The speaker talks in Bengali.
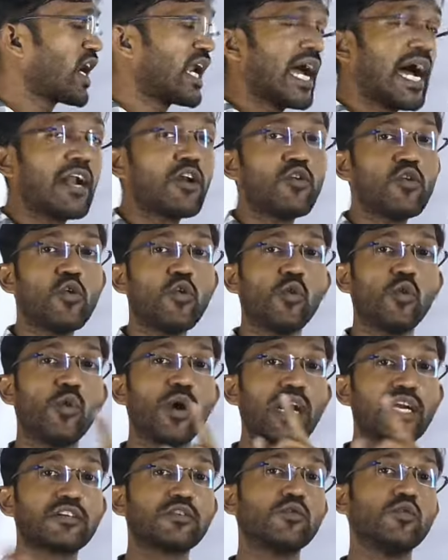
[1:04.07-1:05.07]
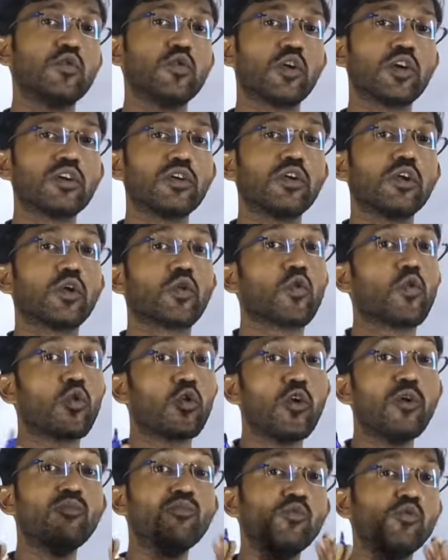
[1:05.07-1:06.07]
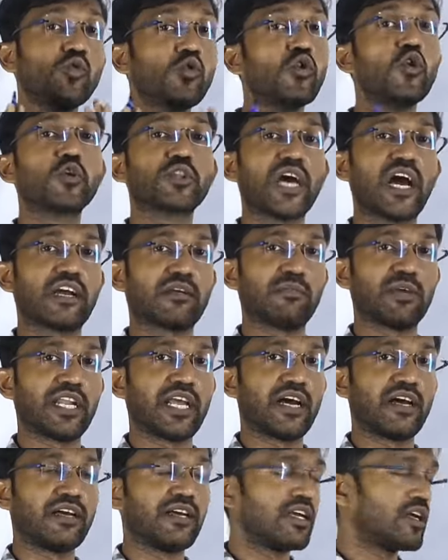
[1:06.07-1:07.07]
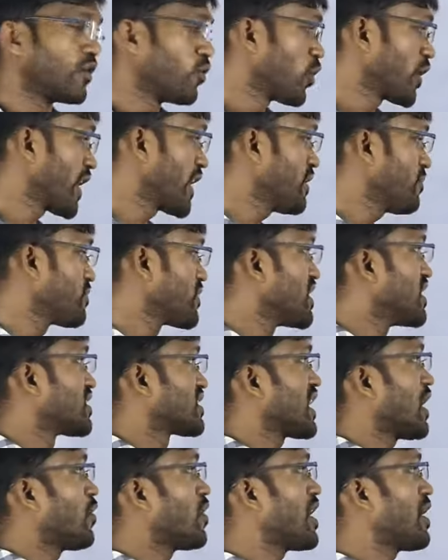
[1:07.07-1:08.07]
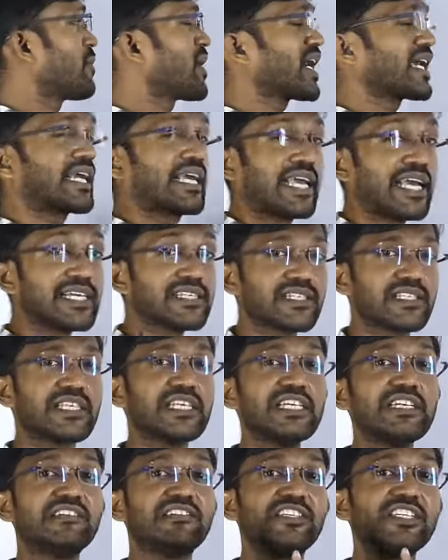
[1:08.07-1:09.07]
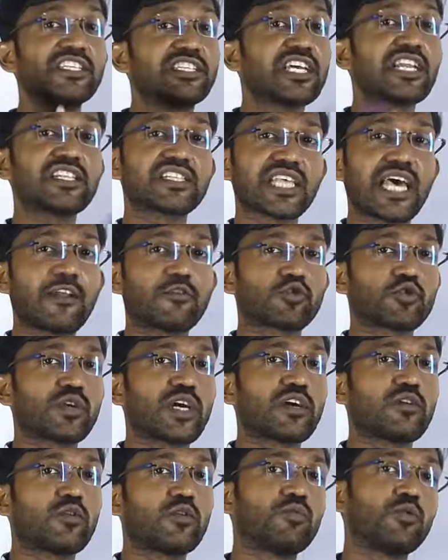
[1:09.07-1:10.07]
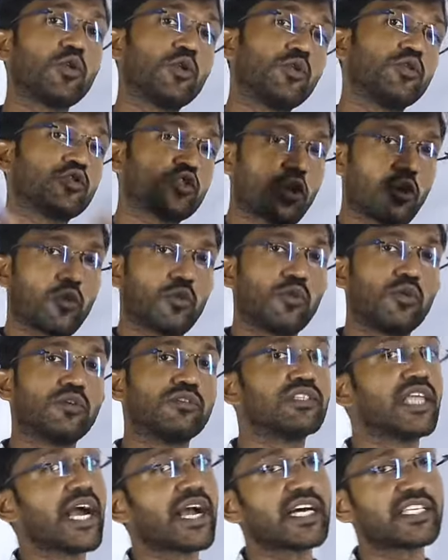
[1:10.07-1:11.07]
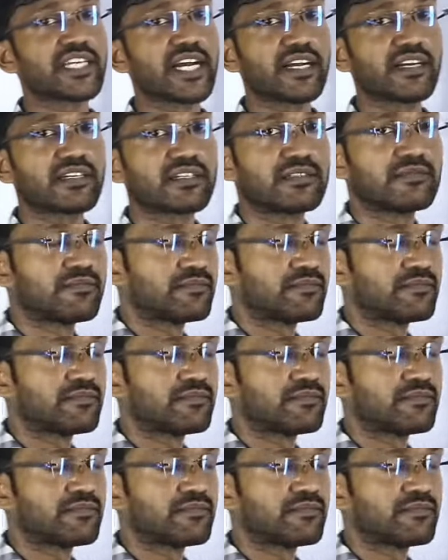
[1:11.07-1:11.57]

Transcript: অন্যান্য ওয়ার্ডগুলোর কোনো মূল্য থাকবে না ওকে তাহলে আমরা কেস কি ডিটেলস আলোচনা করব চলো দেখা যাক